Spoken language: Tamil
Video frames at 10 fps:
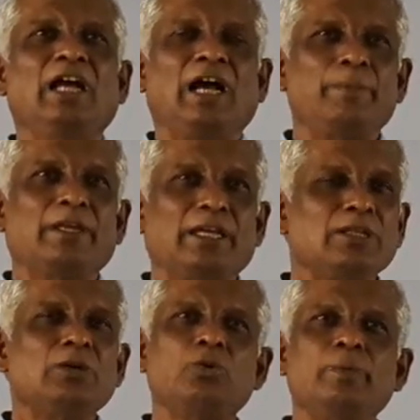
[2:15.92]
அப்படி
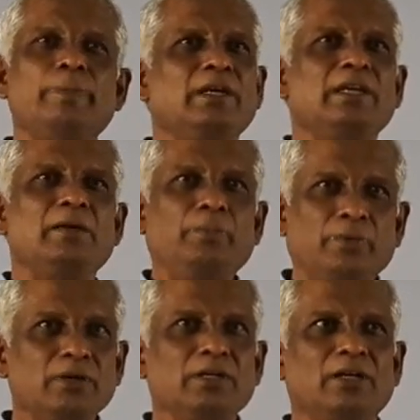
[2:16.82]
எந்த குறிப்பிட்ட
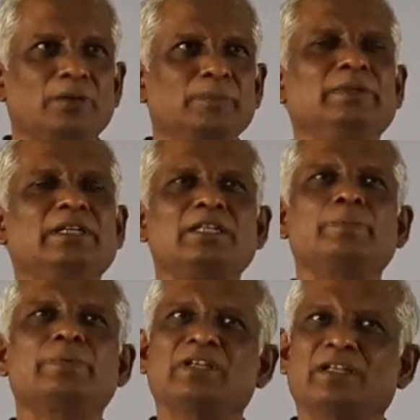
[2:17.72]
பொருட்களும்
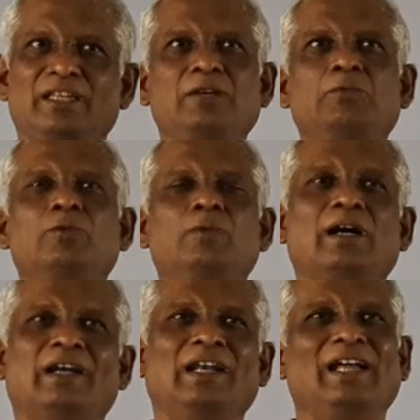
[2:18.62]
எதிர்ப்பு சக்தியை
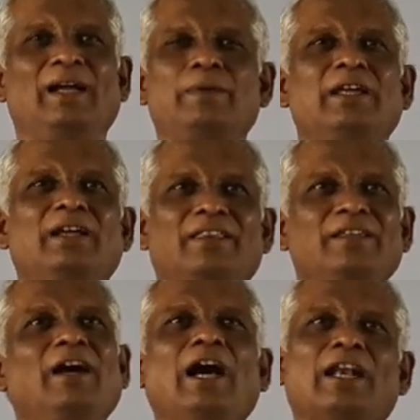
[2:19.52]
உருவாக்கலை
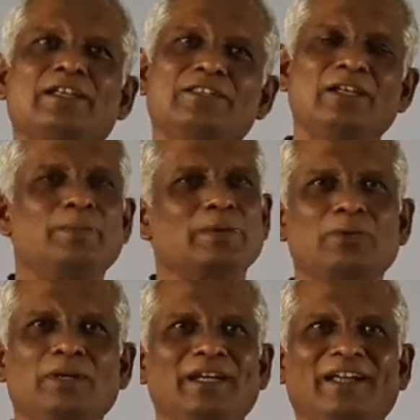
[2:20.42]
அப்படிங்கிறது ஆராய்ச்சியில் இப்போ
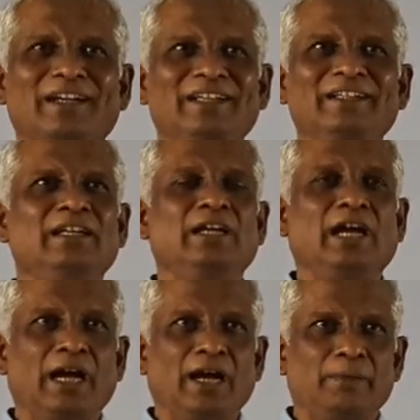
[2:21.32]
சொல்லிட்டாங்க
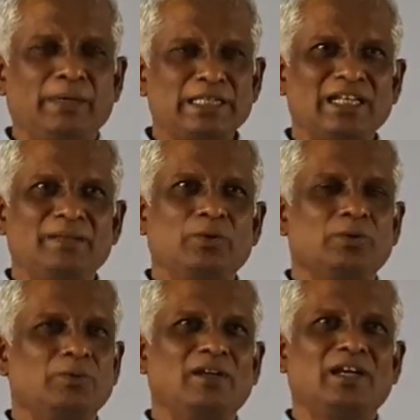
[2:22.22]
மஞ்சளை
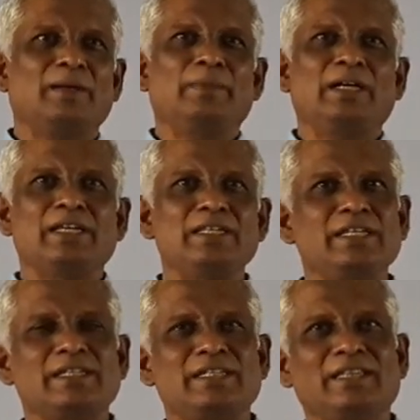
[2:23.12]
போட்டு கொடுக்கலாமா
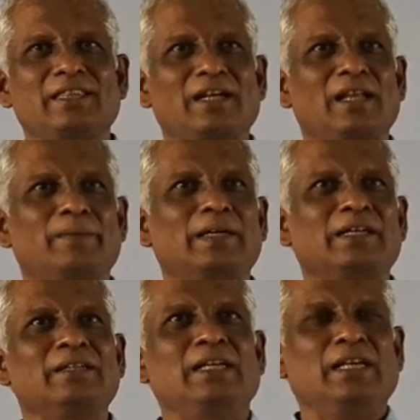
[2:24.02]
இஞ்சியை சேர்த்துக்கலாமா
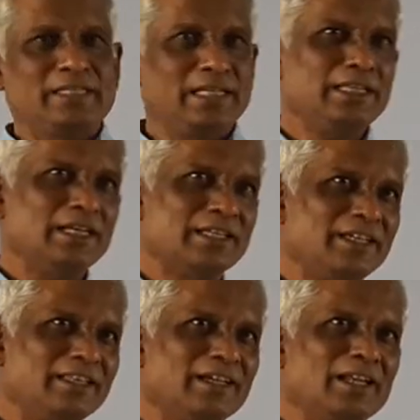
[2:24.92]
சீந்தில
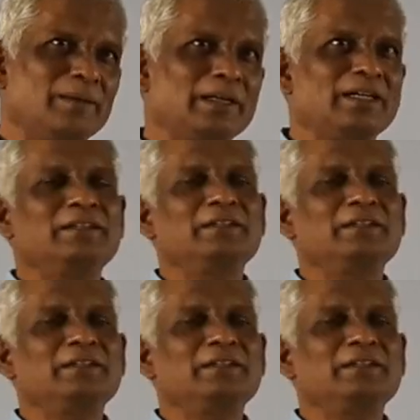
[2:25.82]
சேர்த்துக்கலாமா